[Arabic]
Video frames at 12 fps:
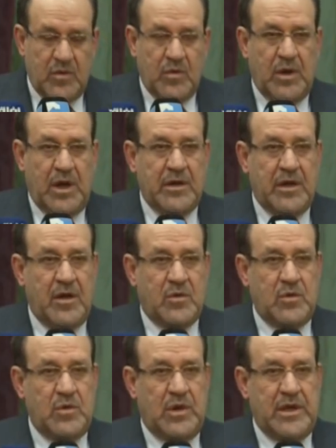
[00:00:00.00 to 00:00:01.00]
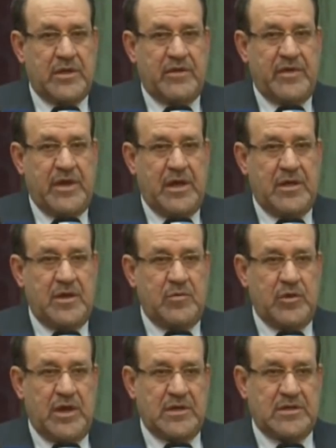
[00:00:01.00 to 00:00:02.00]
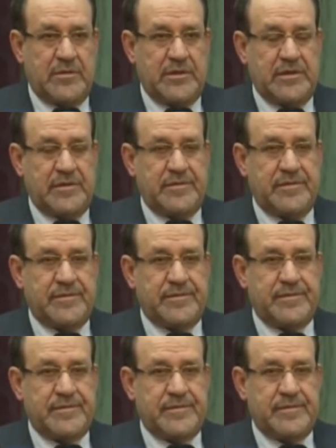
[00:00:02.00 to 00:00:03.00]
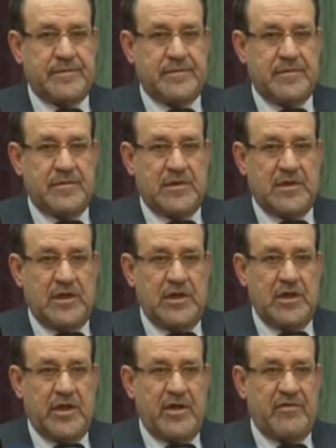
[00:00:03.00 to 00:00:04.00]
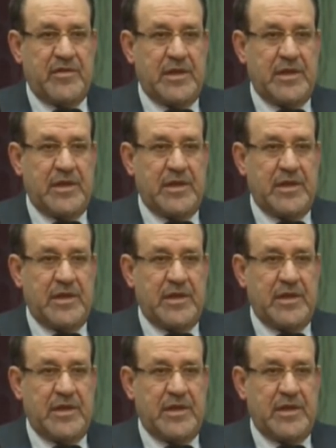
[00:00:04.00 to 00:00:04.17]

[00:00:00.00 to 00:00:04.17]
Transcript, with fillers: وانا اقول ايضا في هذه المناسبه ان رفض